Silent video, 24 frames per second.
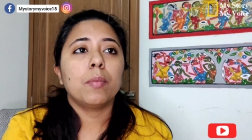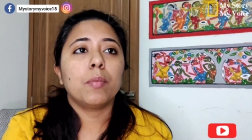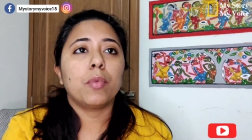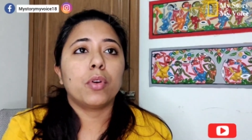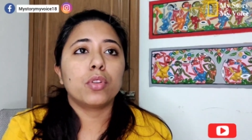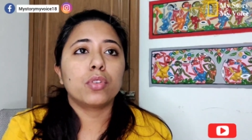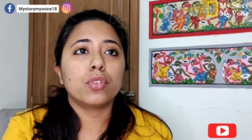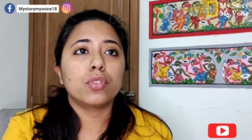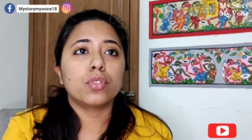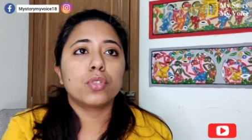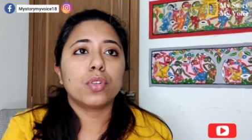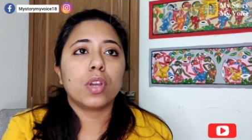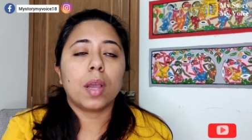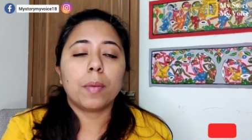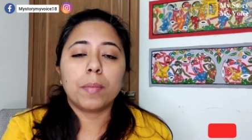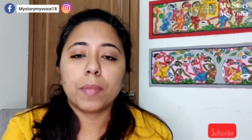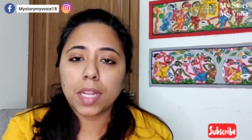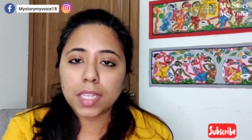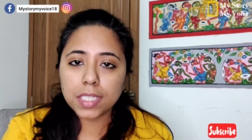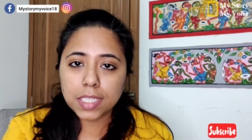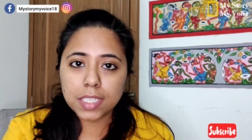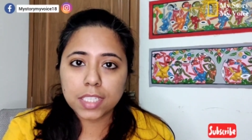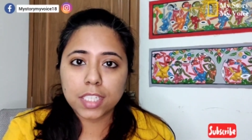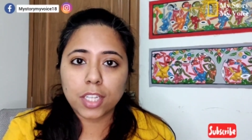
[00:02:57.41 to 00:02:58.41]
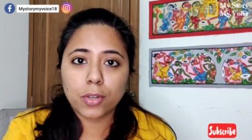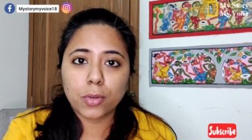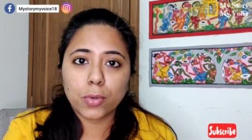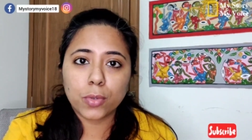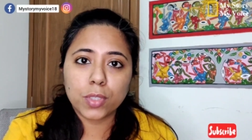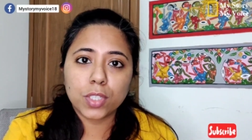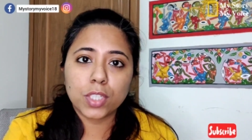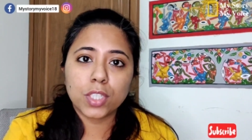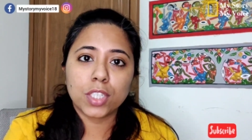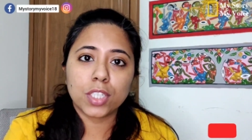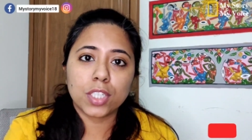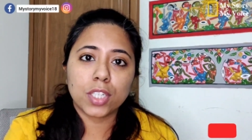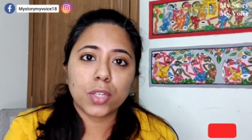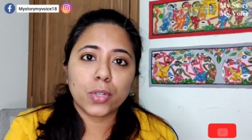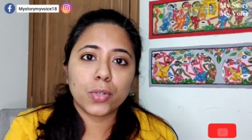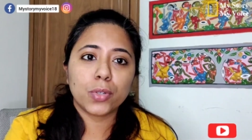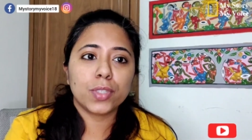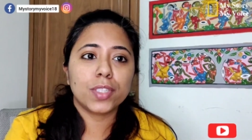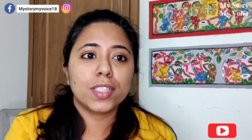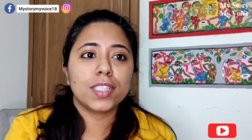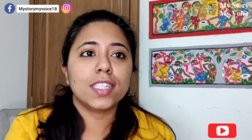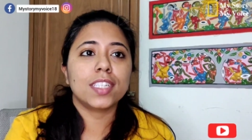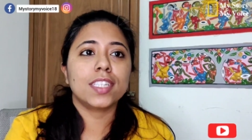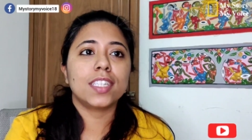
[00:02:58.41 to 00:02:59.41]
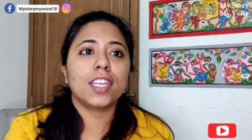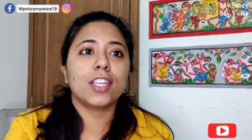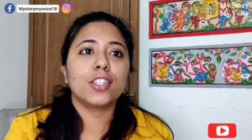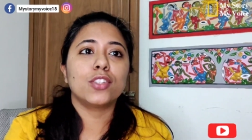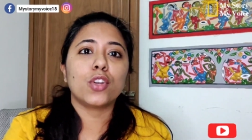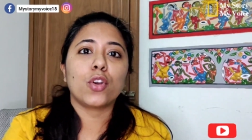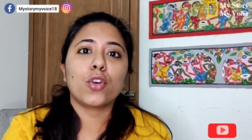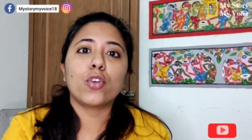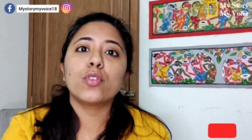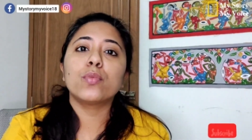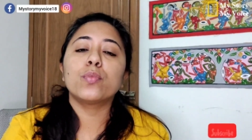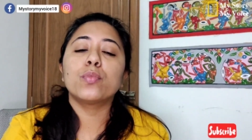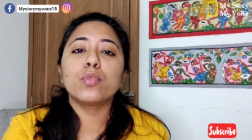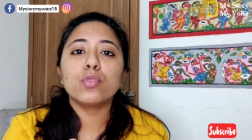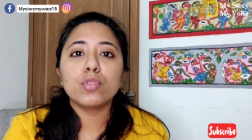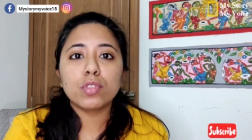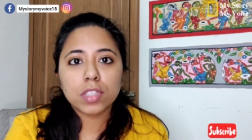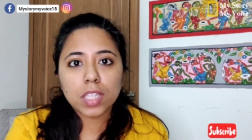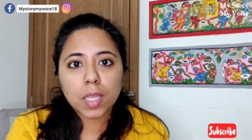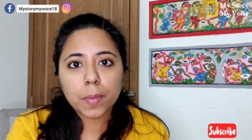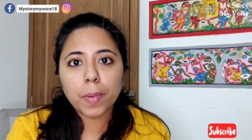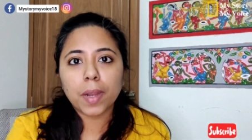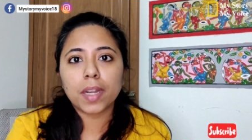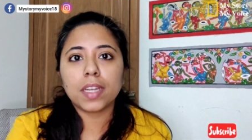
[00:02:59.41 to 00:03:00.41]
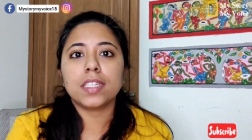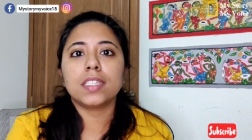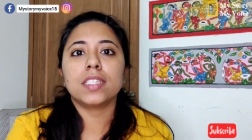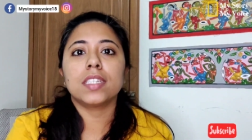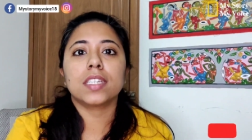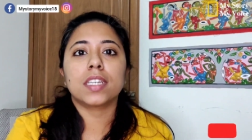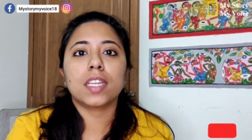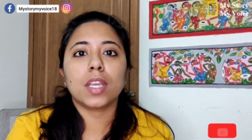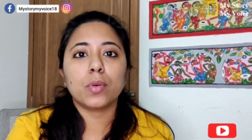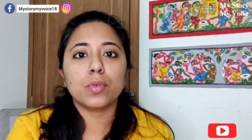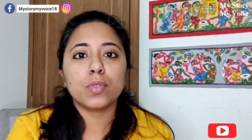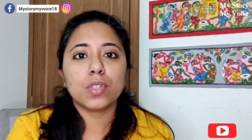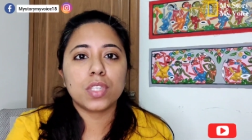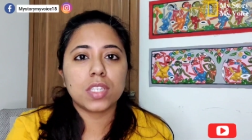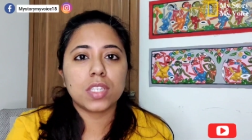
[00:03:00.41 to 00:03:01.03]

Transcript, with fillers: বরঞ্চ আমরা যেটা করি সেটা হচ্ছে গিয়ে যখন বুঝতে পারি যে কেউ